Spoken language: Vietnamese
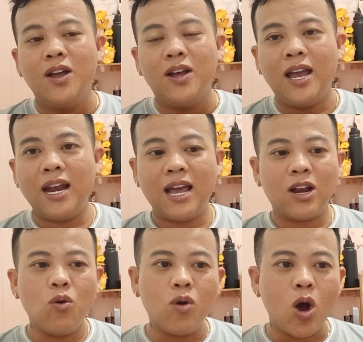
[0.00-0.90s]
hay là
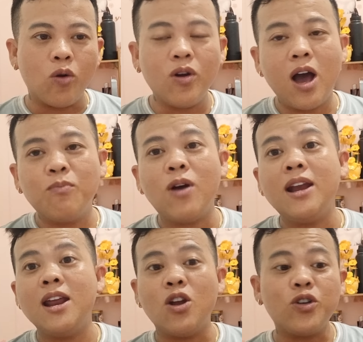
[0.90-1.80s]
google nó không phải
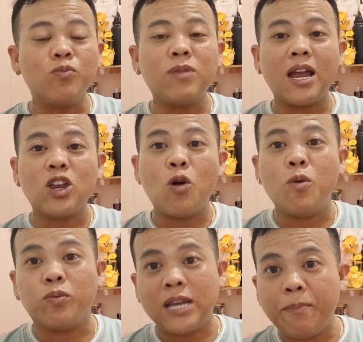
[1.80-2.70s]
để nói chúng ta cho
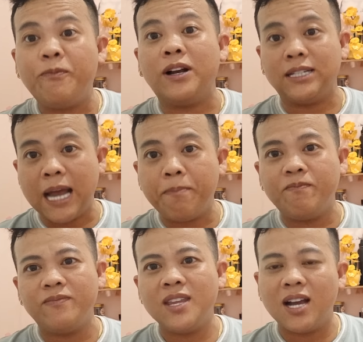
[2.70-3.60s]
một trăm phần
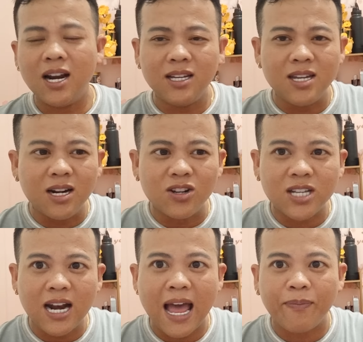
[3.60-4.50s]
trăm nhưng ít nhất nó
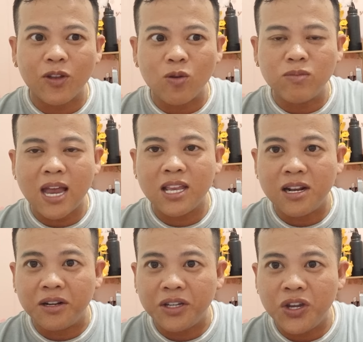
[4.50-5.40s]
sẽ làm cho chúng ta
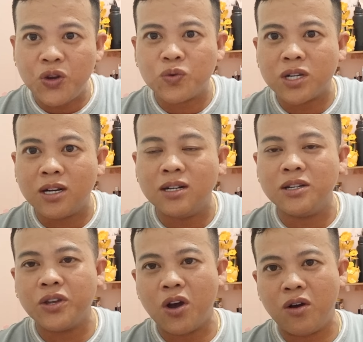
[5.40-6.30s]
được nhiều sự lựa
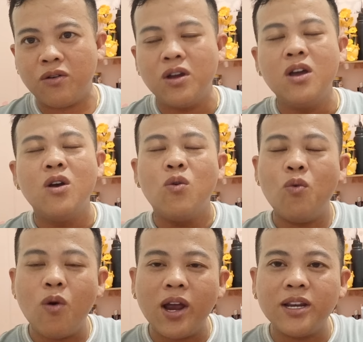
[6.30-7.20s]
chọn
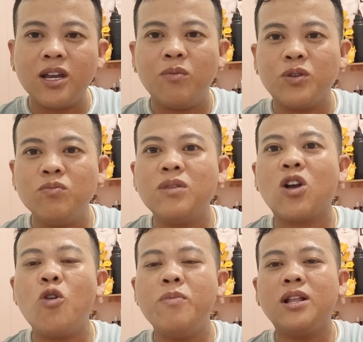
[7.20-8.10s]
quan trọng chúng ta
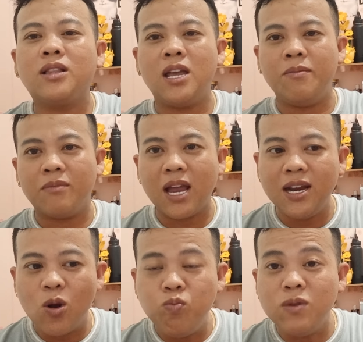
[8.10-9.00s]
có biết tìm cái
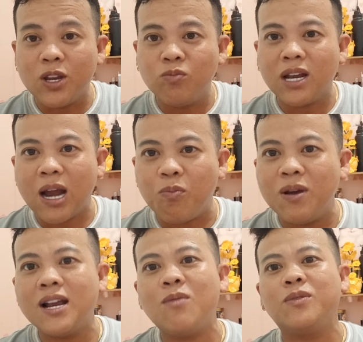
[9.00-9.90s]
đúng để chúng ta đọc
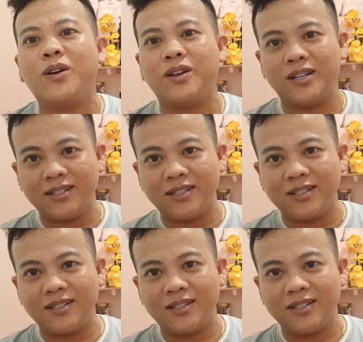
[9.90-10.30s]
hay không thôi